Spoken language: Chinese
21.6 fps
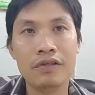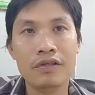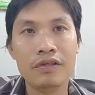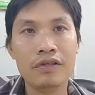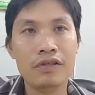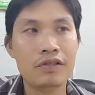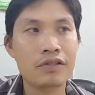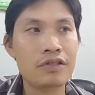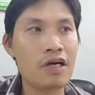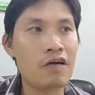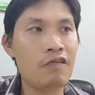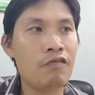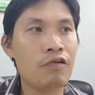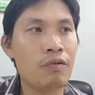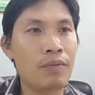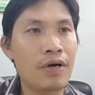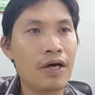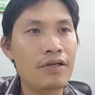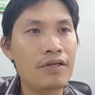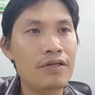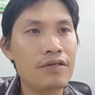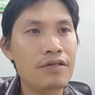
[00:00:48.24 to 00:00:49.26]
像我
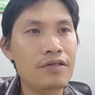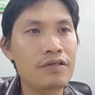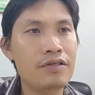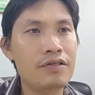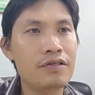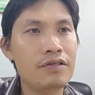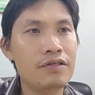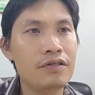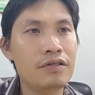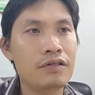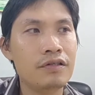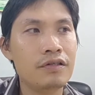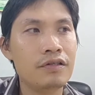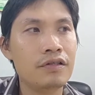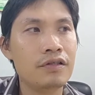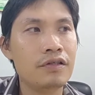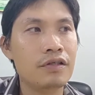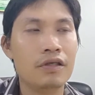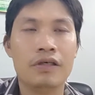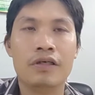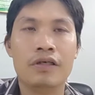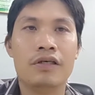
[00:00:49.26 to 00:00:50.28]
们
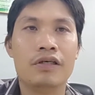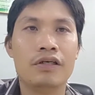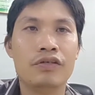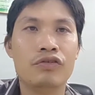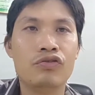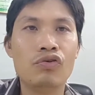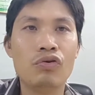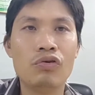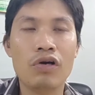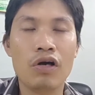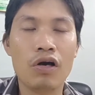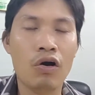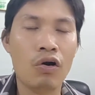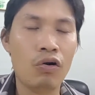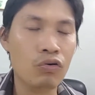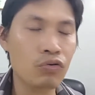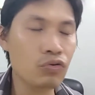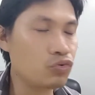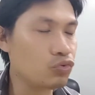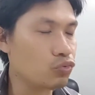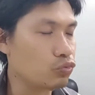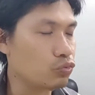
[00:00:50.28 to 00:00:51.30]
呃种那个
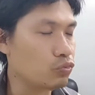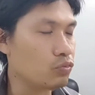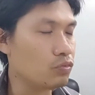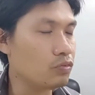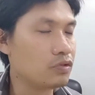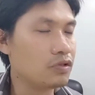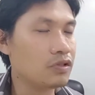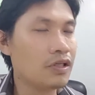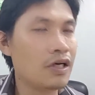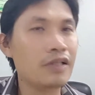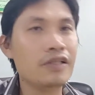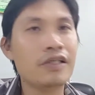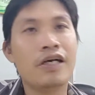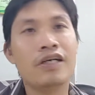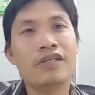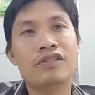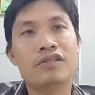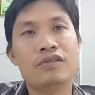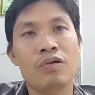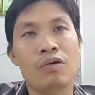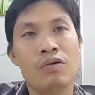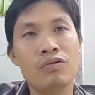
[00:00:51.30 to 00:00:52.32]
红薯，大家
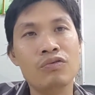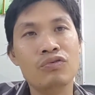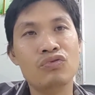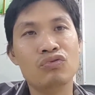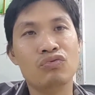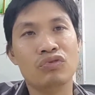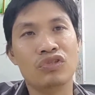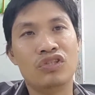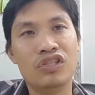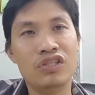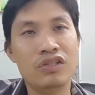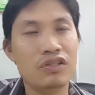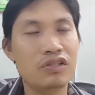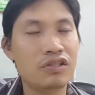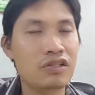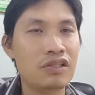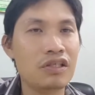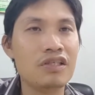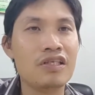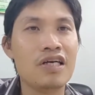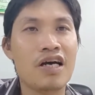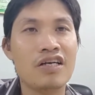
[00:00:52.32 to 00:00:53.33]
红薯吃
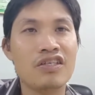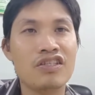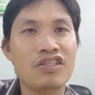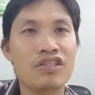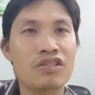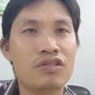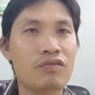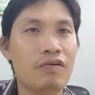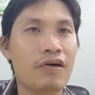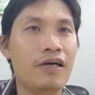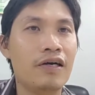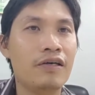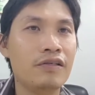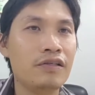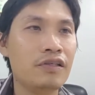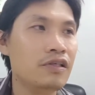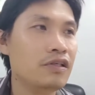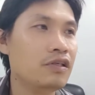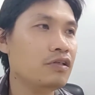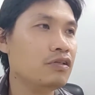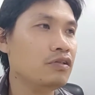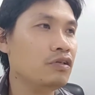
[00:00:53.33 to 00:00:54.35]
经常吃是吧？
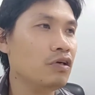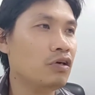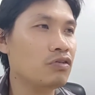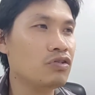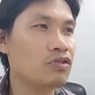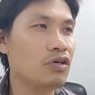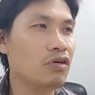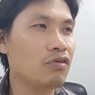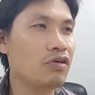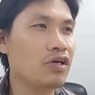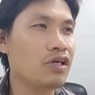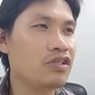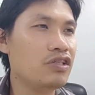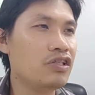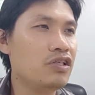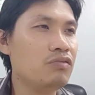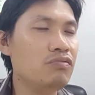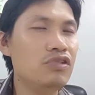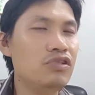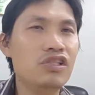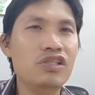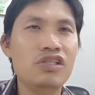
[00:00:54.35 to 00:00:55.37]
有时候呢，
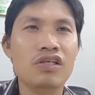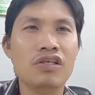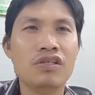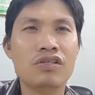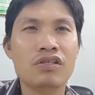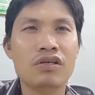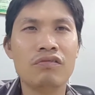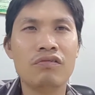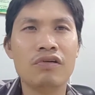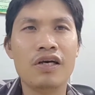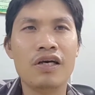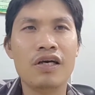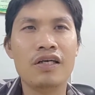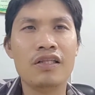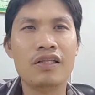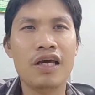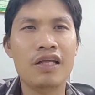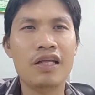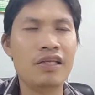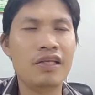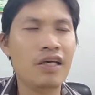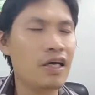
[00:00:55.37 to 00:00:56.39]
秋季的时候呢，
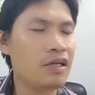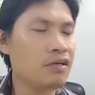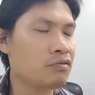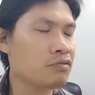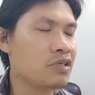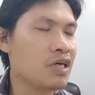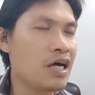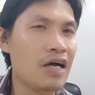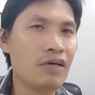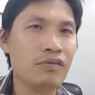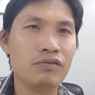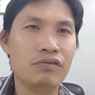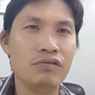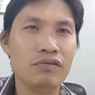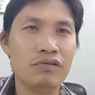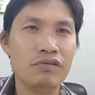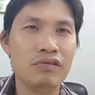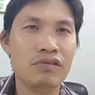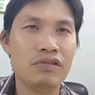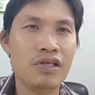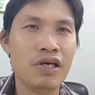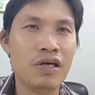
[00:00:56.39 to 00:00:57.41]
天天都下雨。
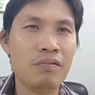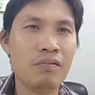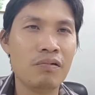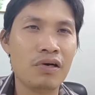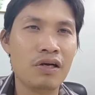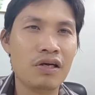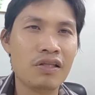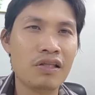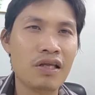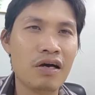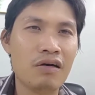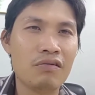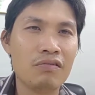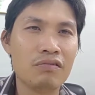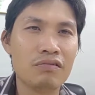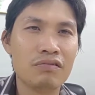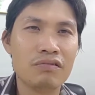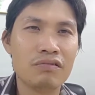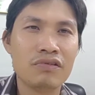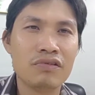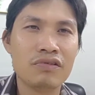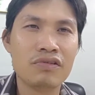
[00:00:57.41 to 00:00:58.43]
结果呢，到
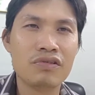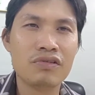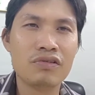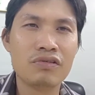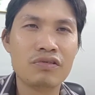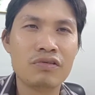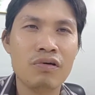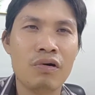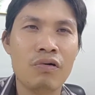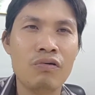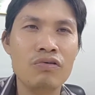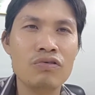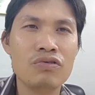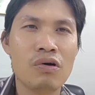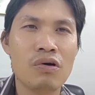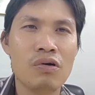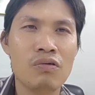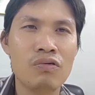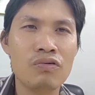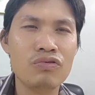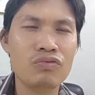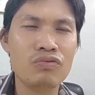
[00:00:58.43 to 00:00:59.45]
红
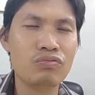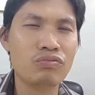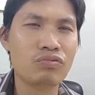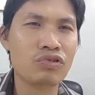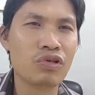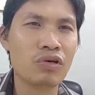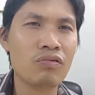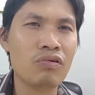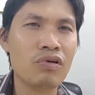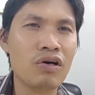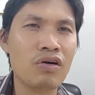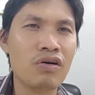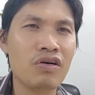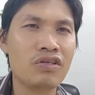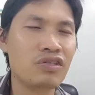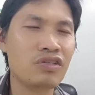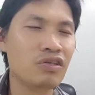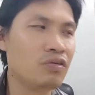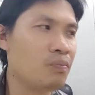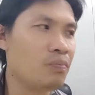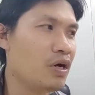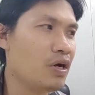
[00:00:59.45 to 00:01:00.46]
红薯收割的
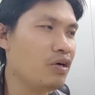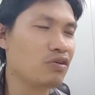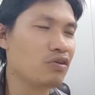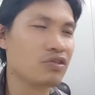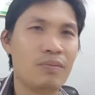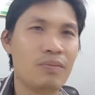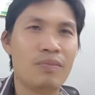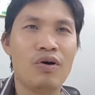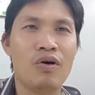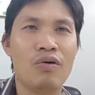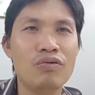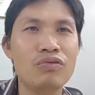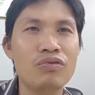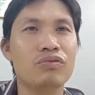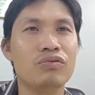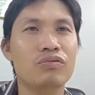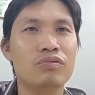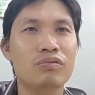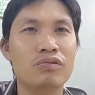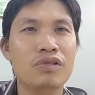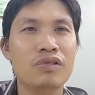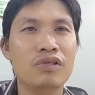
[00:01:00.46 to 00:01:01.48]
时候，没有什红
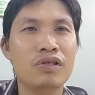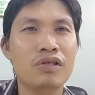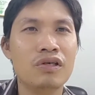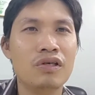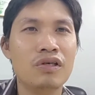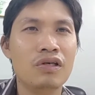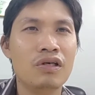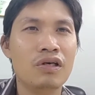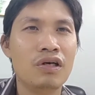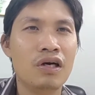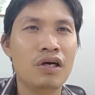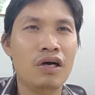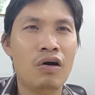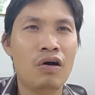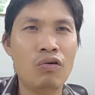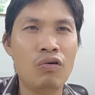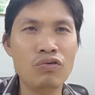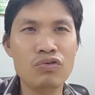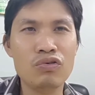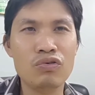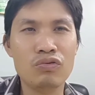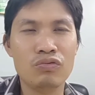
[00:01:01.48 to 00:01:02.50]
薯啊。
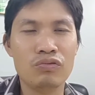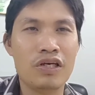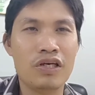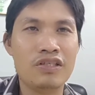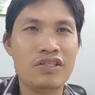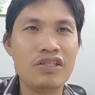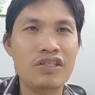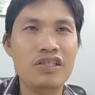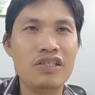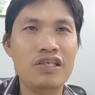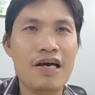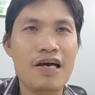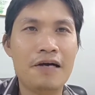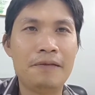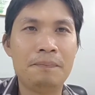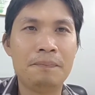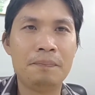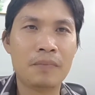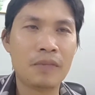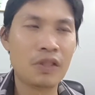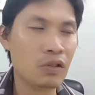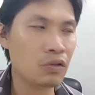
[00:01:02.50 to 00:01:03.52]
红薯也是一样，
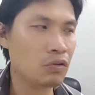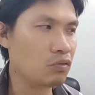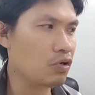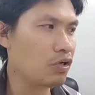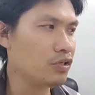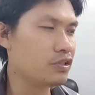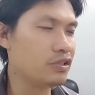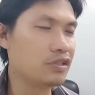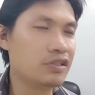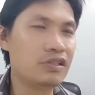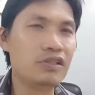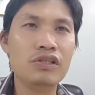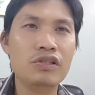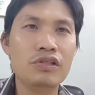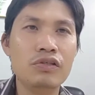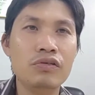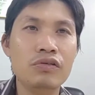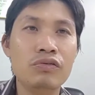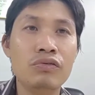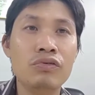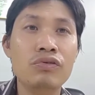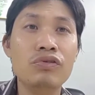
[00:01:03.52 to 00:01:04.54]
如果
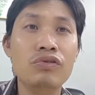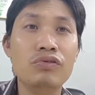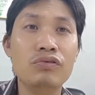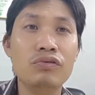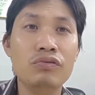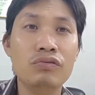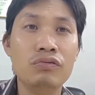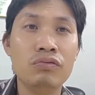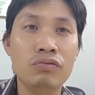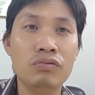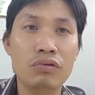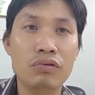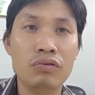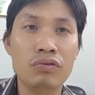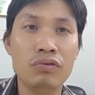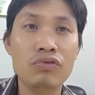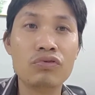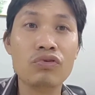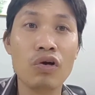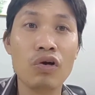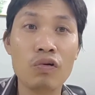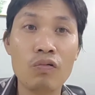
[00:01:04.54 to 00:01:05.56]
雨雨
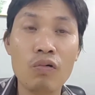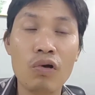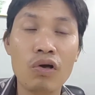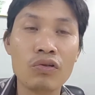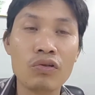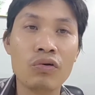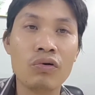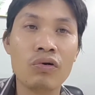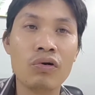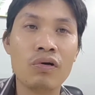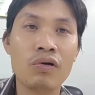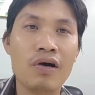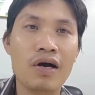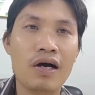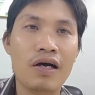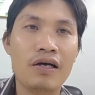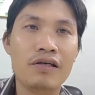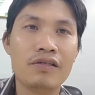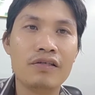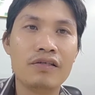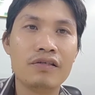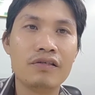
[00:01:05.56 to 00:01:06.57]
雨水过多的
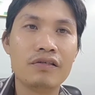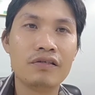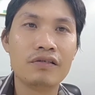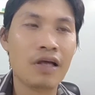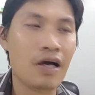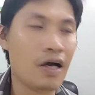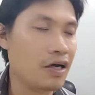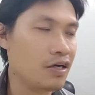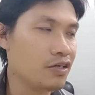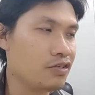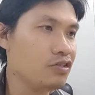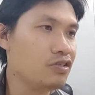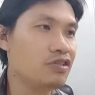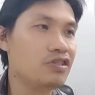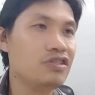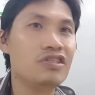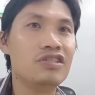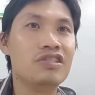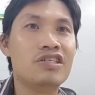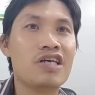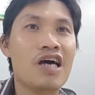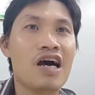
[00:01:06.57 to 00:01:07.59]
话，它也是
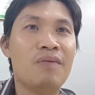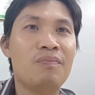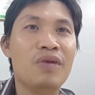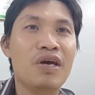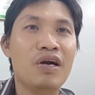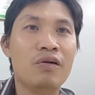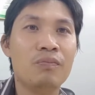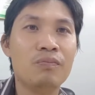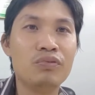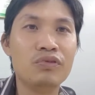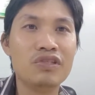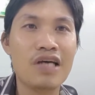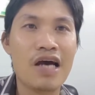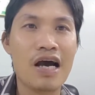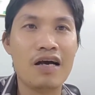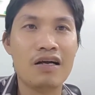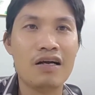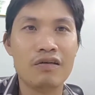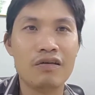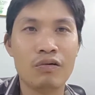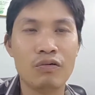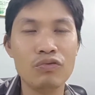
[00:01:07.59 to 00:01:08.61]
只长苗不
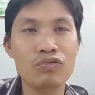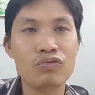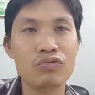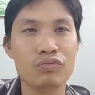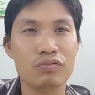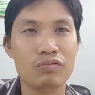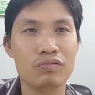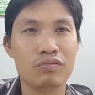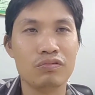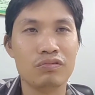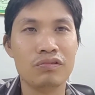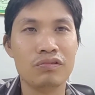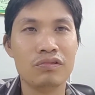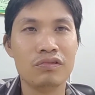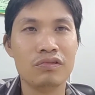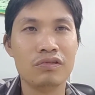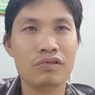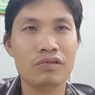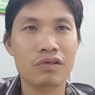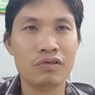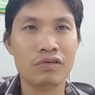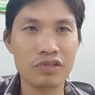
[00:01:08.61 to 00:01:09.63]
长红薯，
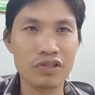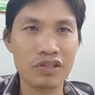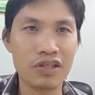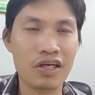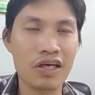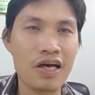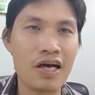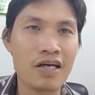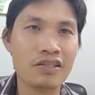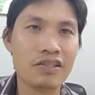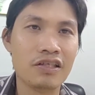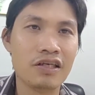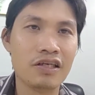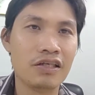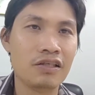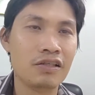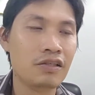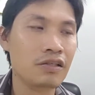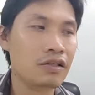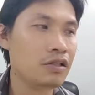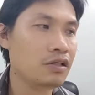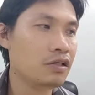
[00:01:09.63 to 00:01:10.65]
都是这个样子的
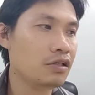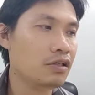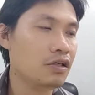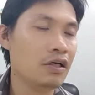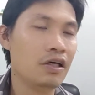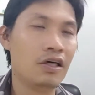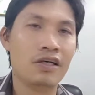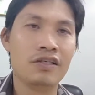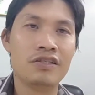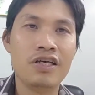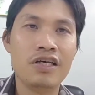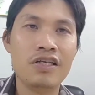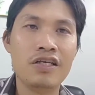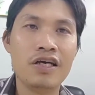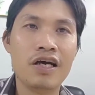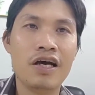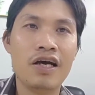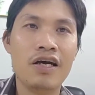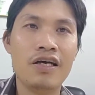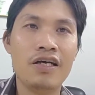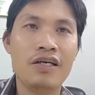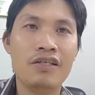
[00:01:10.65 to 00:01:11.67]
啊。现
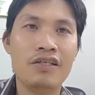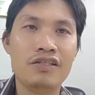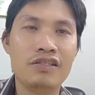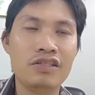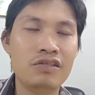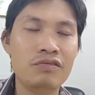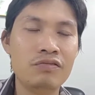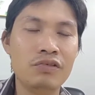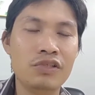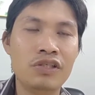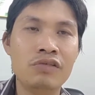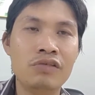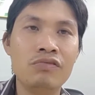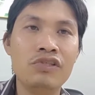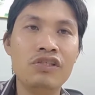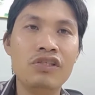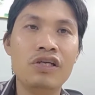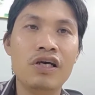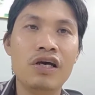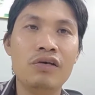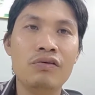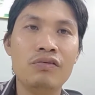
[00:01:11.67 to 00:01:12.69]
在进入秋
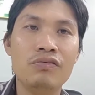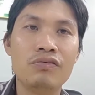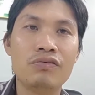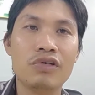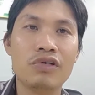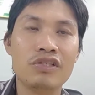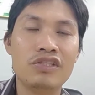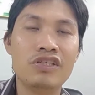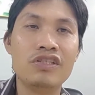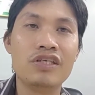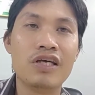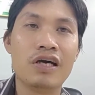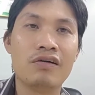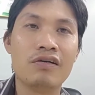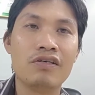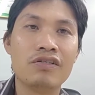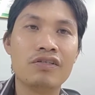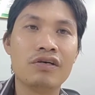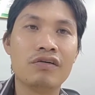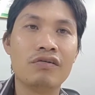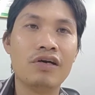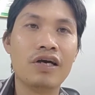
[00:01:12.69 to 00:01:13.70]
季呢，雨水稀少
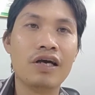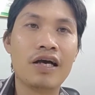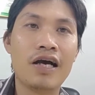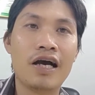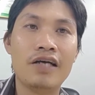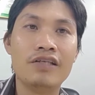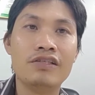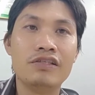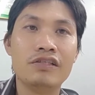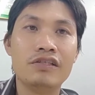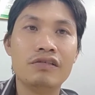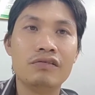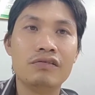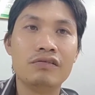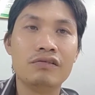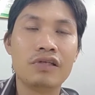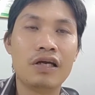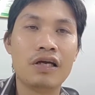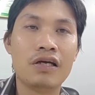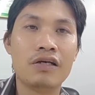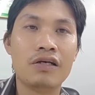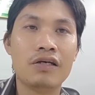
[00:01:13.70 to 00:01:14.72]
的时候呢，开始就
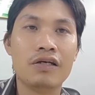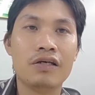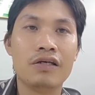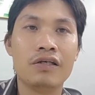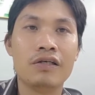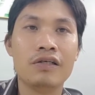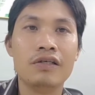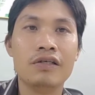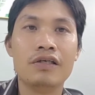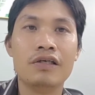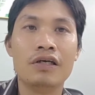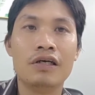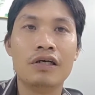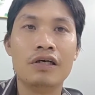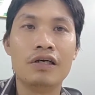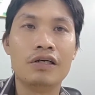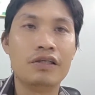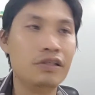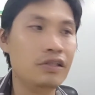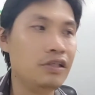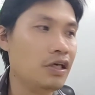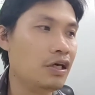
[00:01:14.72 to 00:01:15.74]
是那个
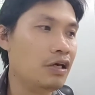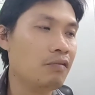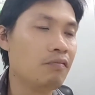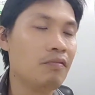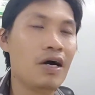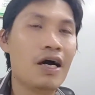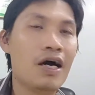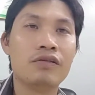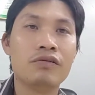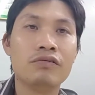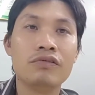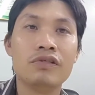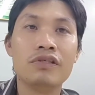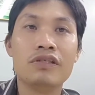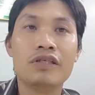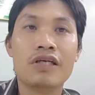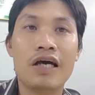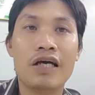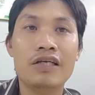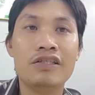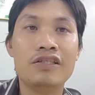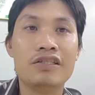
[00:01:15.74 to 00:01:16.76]
呃野蛙都是
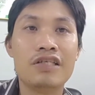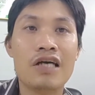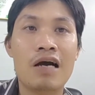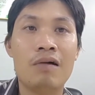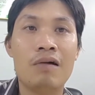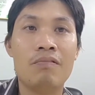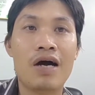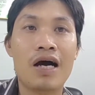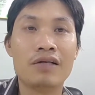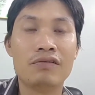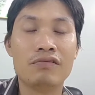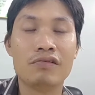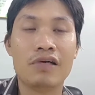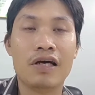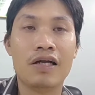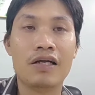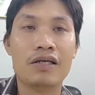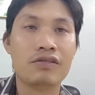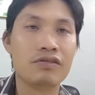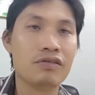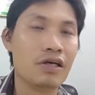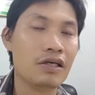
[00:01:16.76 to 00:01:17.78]
开始长蛙出来
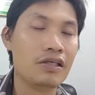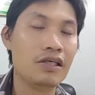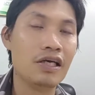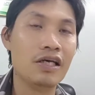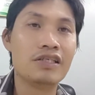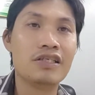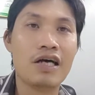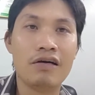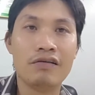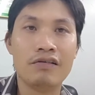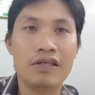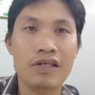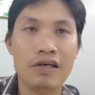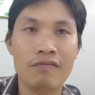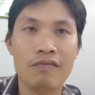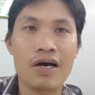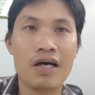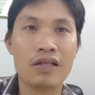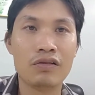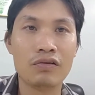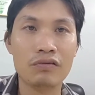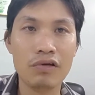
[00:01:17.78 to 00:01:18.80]
了，是吧？野草、野
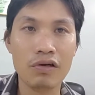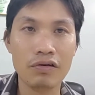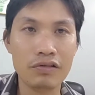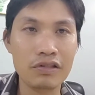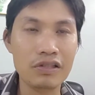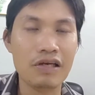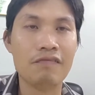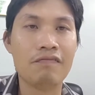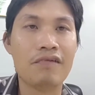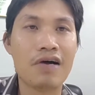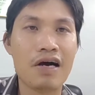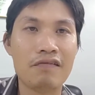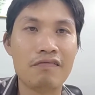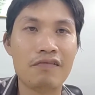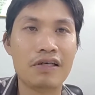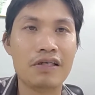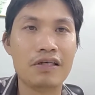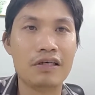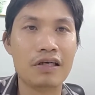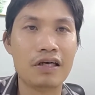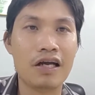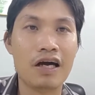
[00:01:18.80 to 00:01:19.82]
蛙都有一点蛙纹
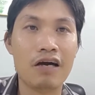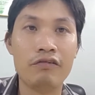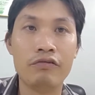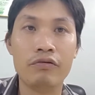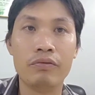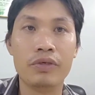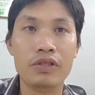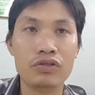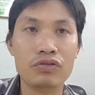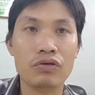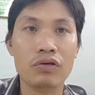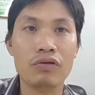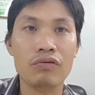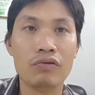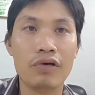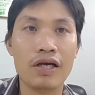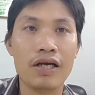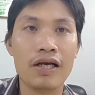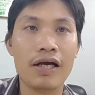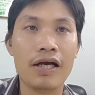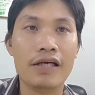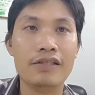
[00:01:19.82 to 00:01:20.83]
了。那我们转过
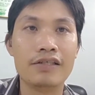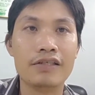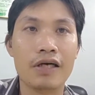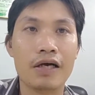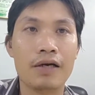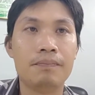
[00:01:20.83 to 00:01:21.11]
来看一下。